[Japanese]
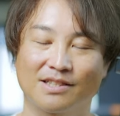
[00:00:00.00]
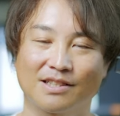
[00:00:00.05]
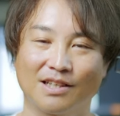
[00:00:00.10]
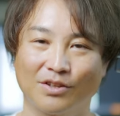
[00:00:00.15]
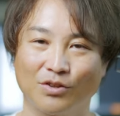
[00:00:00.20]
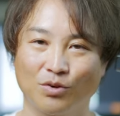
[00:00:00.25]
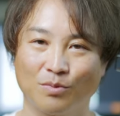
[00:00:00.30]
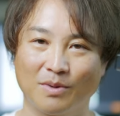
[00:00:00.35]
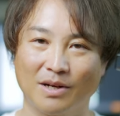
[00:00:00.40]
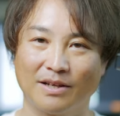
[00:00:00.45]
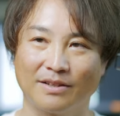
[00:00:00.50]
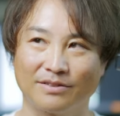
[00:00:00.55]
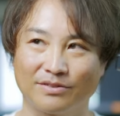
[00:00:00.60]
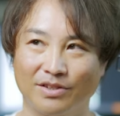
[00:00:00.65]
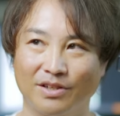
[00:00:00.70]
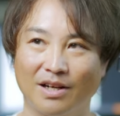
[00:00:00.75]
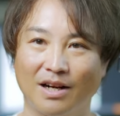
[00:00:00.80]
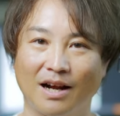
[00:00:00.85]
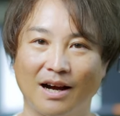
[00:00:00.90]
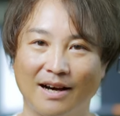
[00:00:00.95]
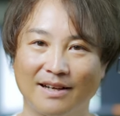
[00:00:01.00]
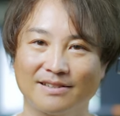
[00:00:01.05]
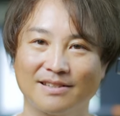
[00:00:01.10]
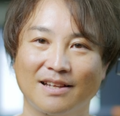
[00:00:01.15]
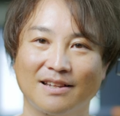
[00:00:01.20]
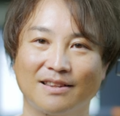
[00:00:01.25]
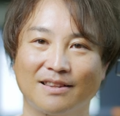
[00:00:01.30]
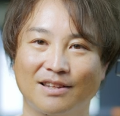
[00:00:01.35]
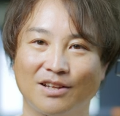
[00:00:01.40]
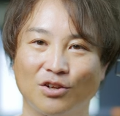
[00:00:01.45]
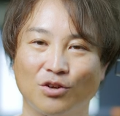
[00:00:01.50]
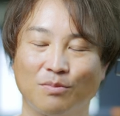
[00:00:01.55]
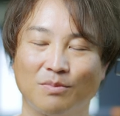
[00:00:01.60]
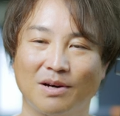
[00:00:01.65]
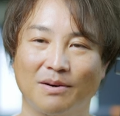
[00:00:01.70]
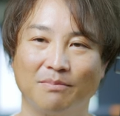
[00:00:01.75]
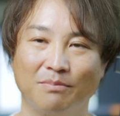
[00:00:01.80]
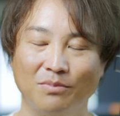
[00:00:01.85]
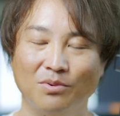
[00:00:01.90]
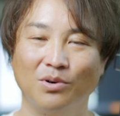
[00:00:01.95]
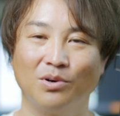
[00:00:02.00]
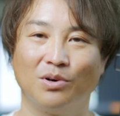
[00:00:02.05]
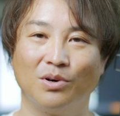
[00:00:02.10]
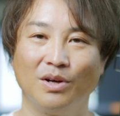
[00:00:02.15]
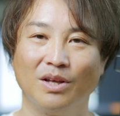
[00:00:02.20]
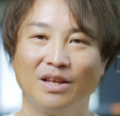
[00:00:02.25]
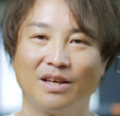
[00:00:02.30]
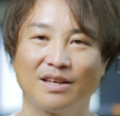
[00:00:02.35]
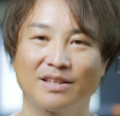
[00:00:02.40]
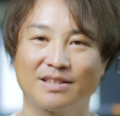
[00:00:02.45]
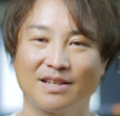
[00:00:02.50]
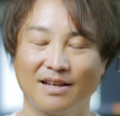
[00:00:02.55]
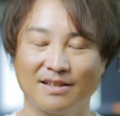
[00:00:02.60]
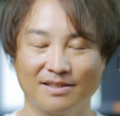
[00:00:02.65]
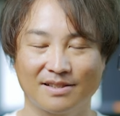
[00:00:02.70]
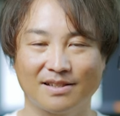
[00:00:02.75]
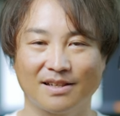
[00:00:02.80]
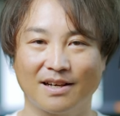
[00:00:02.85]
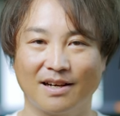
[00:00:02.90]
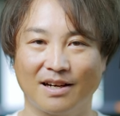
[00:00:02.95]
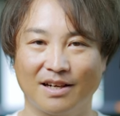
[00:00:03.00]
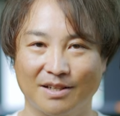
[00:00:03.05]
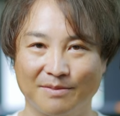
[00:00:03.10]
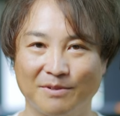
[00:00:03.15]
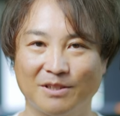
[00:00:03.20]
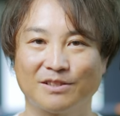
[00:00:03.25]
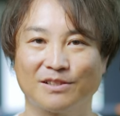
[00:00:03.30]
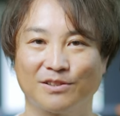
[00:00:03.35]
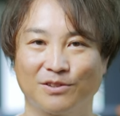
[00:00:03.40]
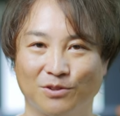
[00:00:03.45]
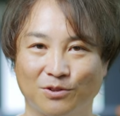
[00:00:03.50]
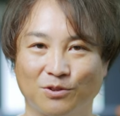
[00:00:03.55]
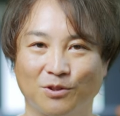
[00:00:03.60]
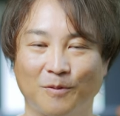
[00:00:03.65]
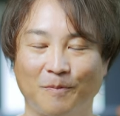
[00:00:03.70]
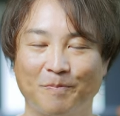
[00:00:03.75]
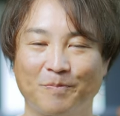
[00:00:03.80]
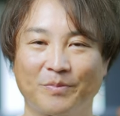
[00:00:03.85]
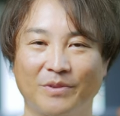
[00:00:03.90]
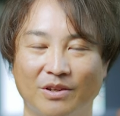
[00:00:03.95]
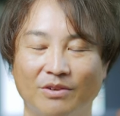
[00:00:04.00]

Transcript: 日の晩それから明後日の晩もチャンスがありますよと